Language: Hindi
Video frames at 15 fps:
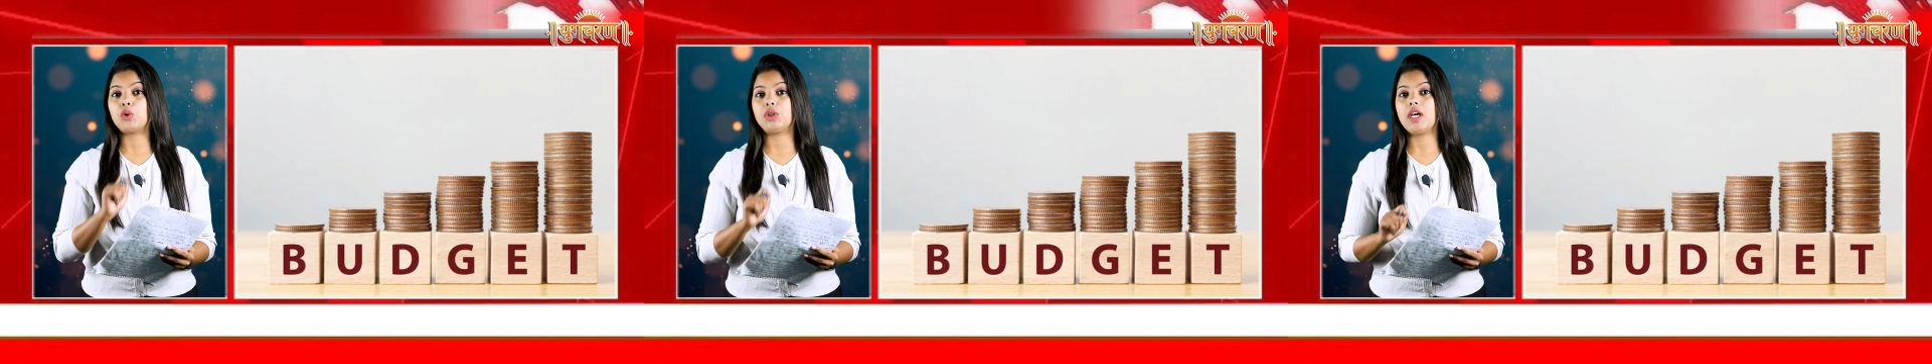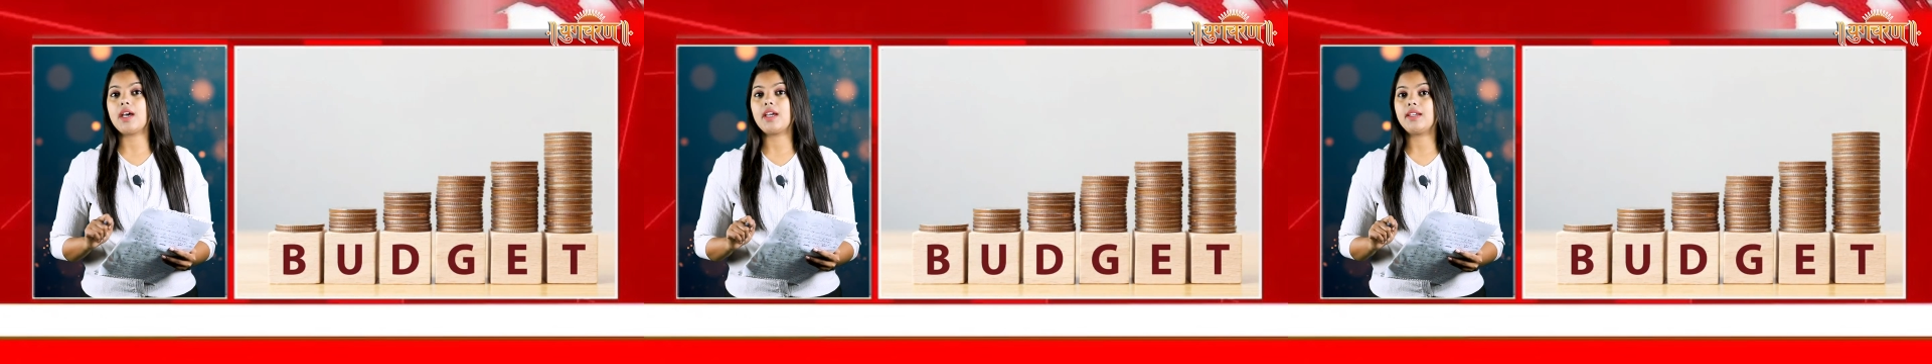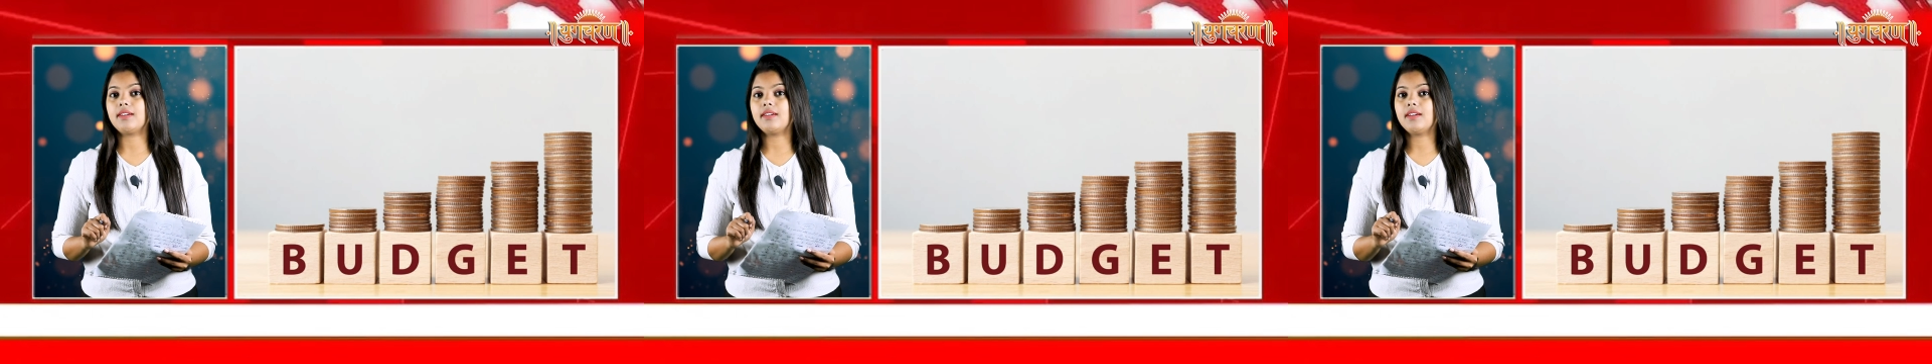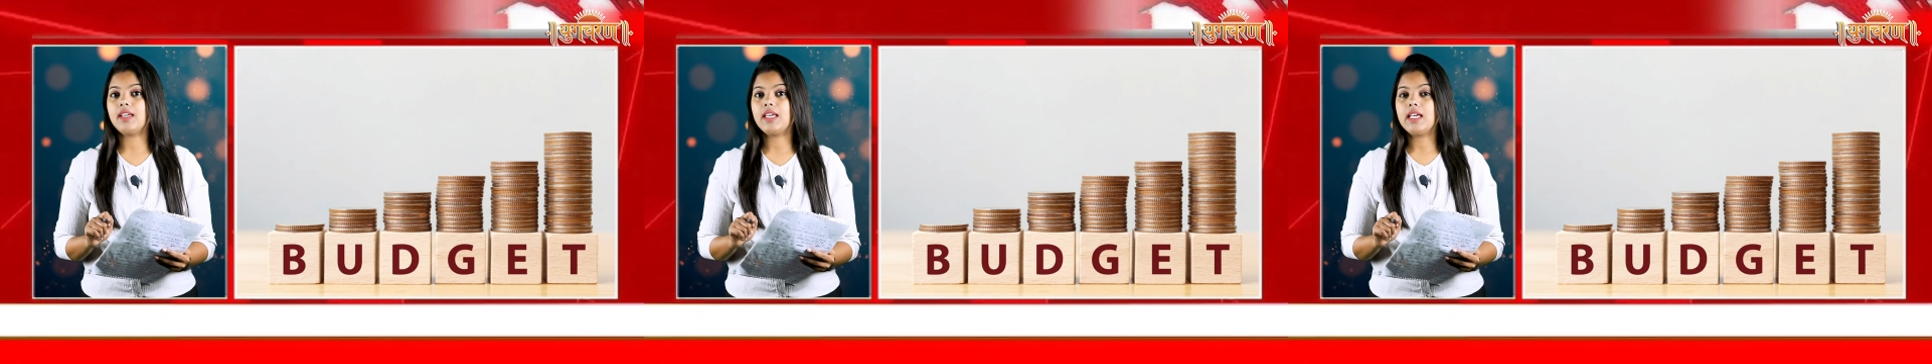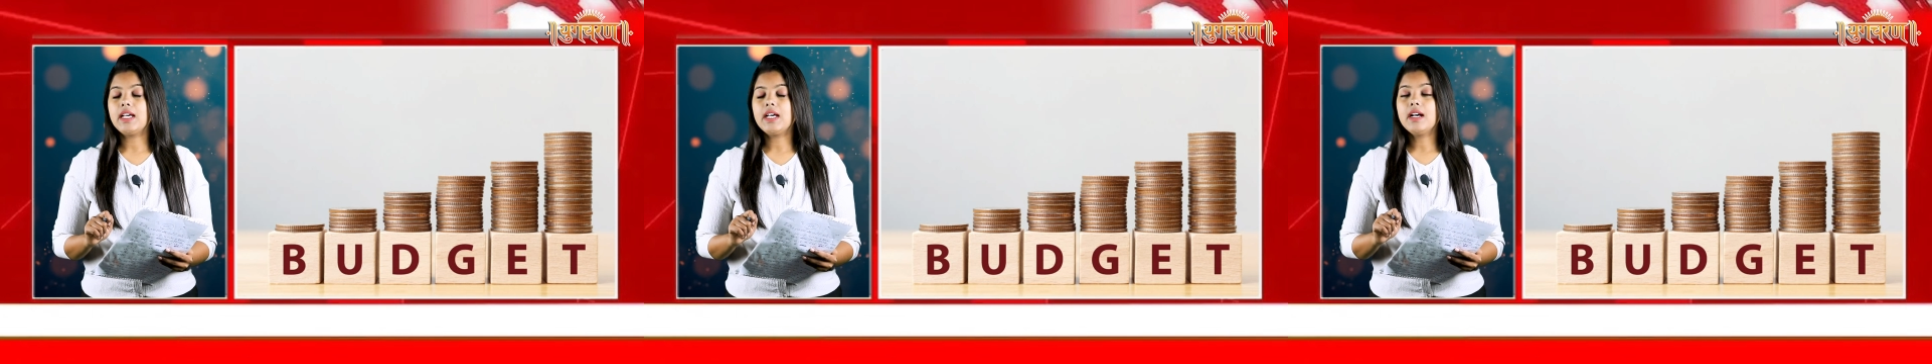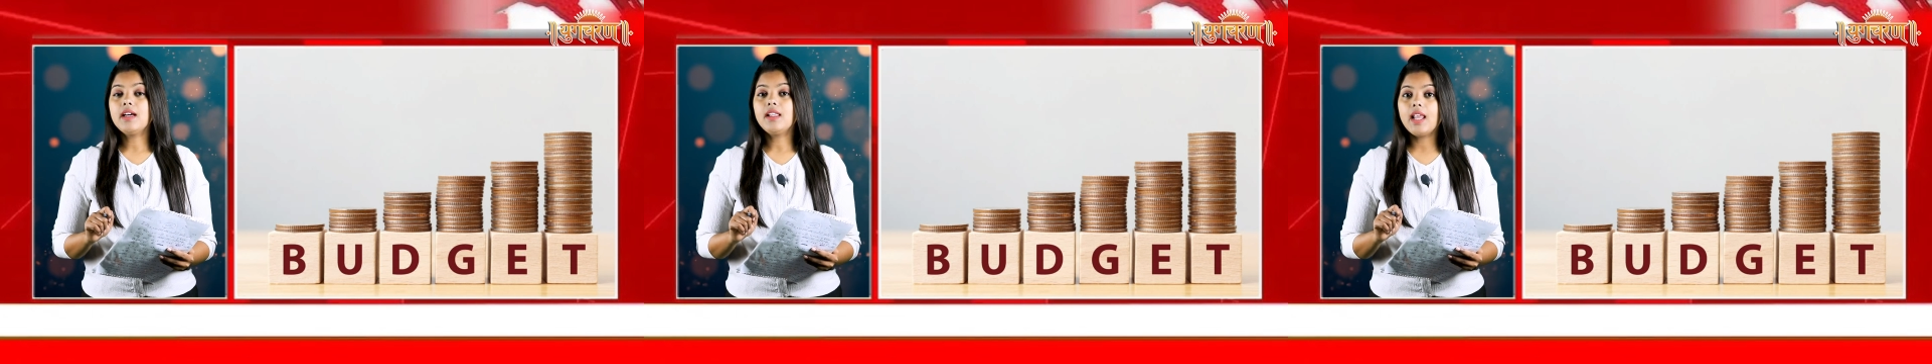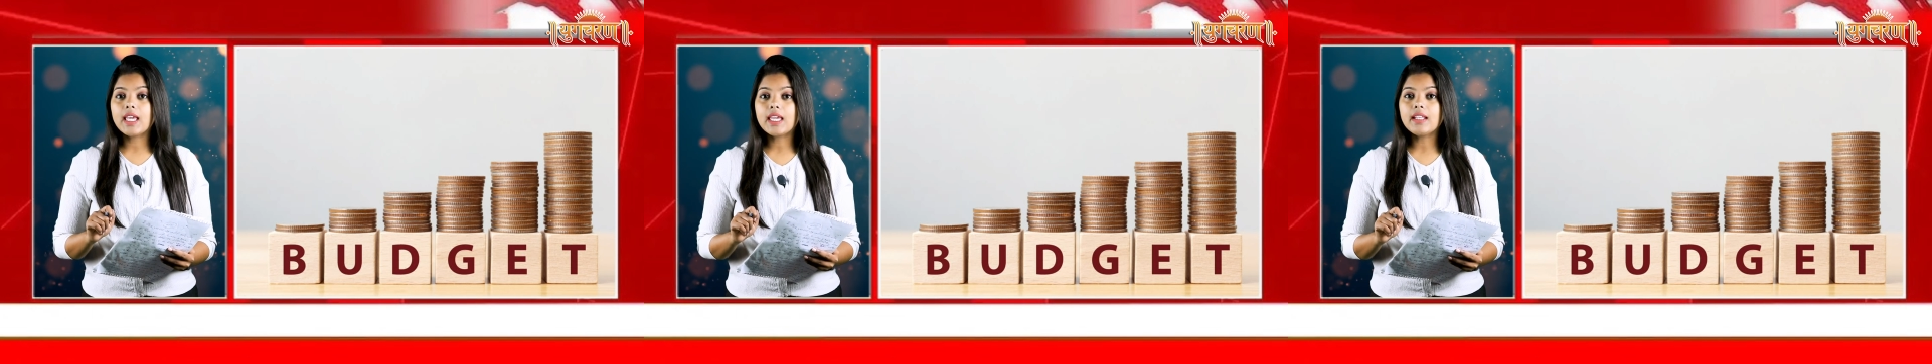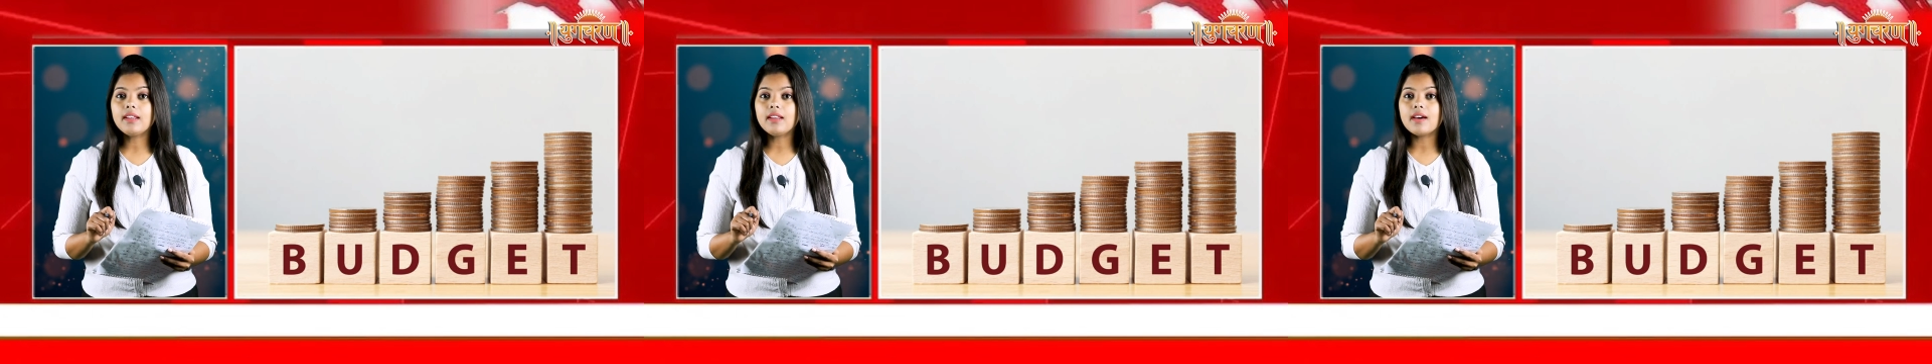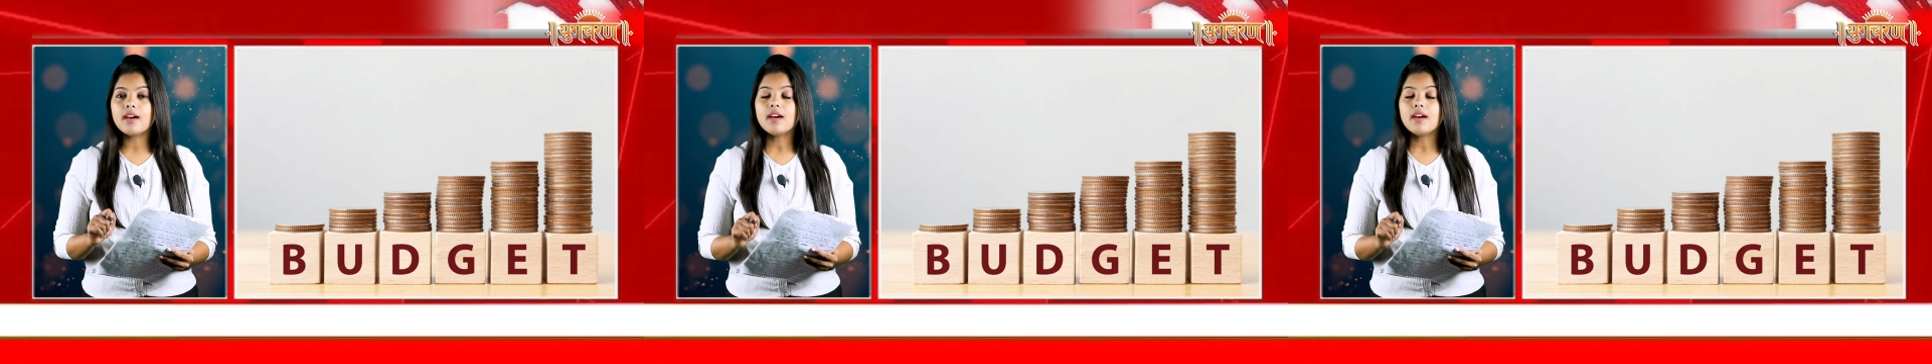होता है लेकिन